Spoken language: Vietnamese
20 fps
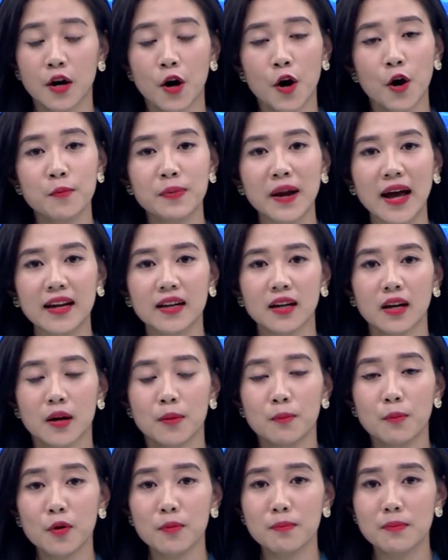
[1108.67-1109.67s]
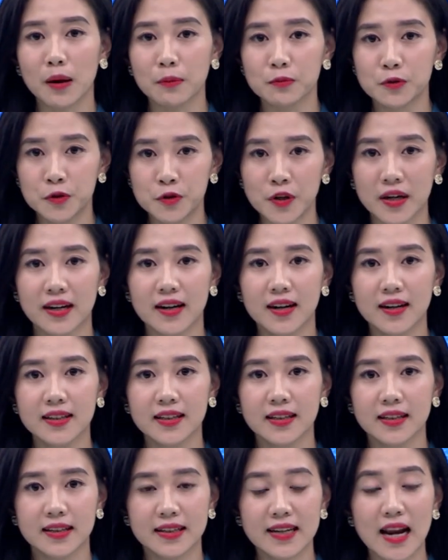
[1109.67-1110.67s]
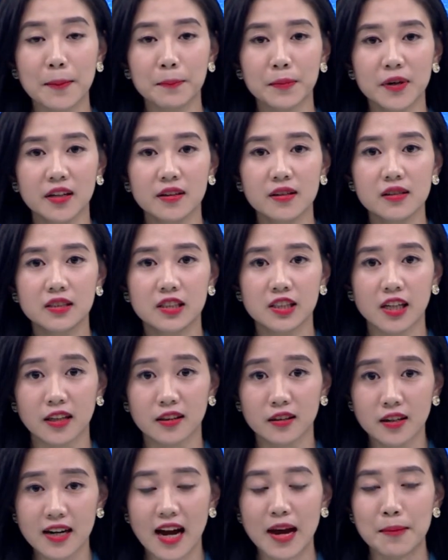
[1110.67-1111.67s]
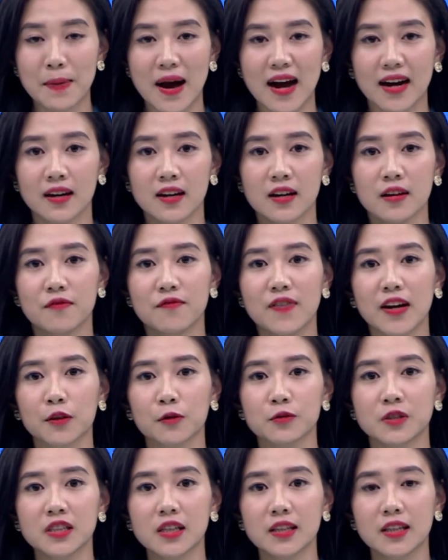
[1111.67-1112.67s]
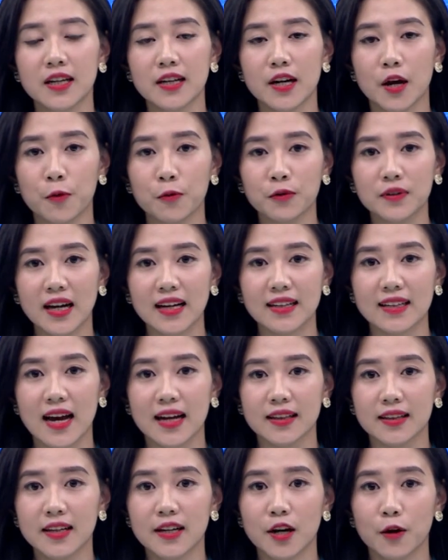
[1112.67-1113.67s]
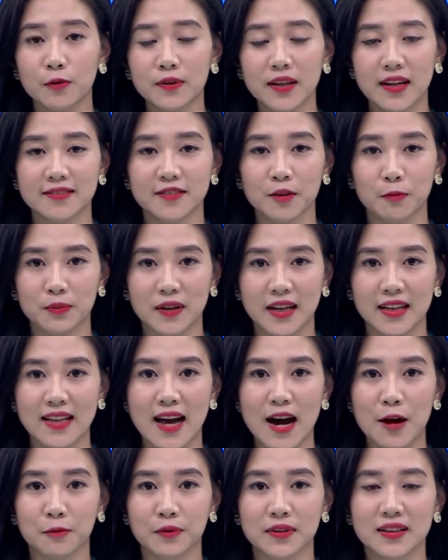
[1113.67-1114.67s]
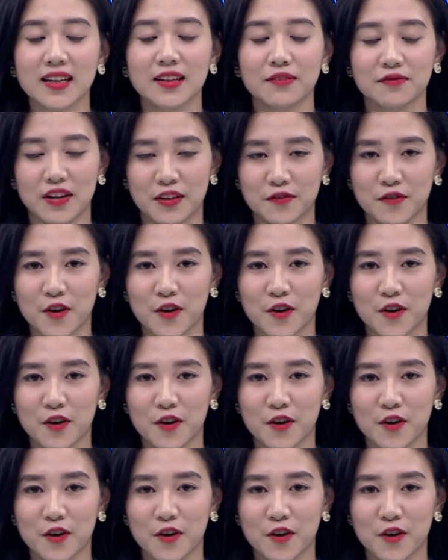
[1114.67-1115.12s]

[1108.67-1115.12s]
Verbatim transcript: Hôm nay, môn bóng chuyền hơi nam nữ chính thức khai mạc và tổ chức thi đấu tại nhà thi đấu Thể dục Thể thao tỉnh Vĩnh